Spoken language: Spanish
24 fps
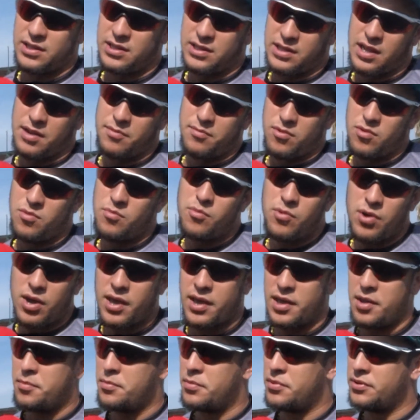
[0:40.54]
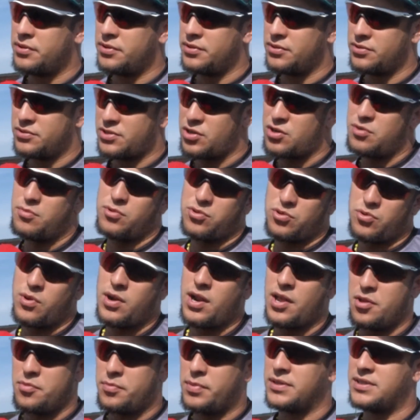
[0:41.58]
tenemos un buen equipo. No sé cómo tuvo
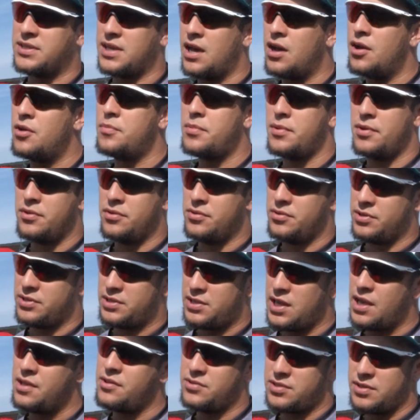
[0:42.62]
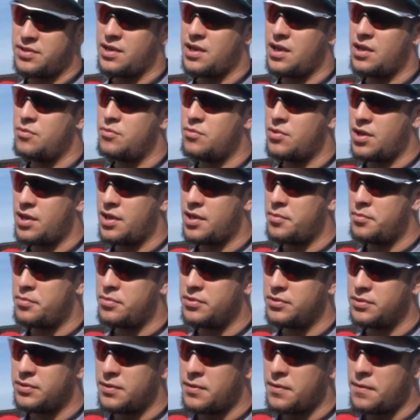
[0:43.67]
el año pasado, pero este año sé que hay un buen equipo.
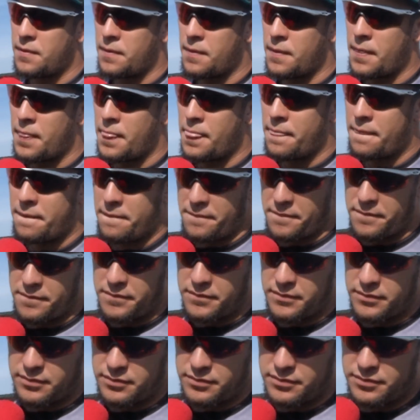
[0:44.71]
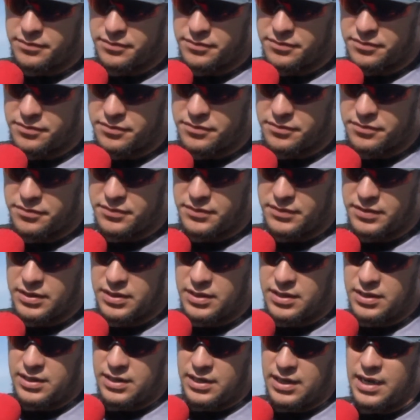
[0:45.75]
¿Cuáles son tus eh, lanzamientos?
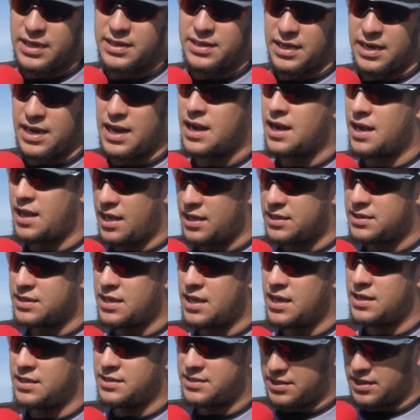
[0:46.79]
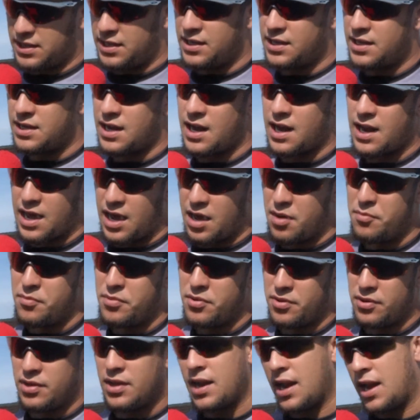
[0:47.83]
Está la recta, el sinker, el
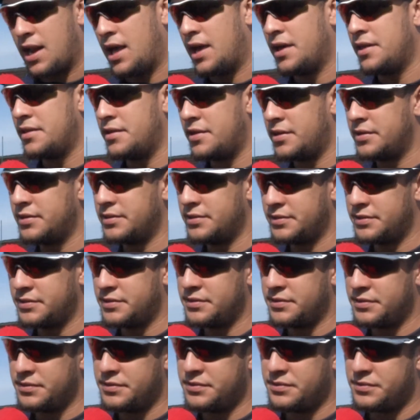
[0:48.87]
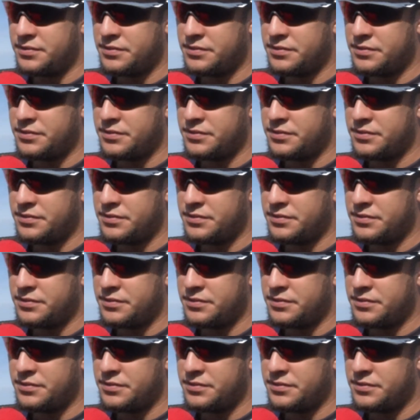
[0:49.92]
cambio y el slider.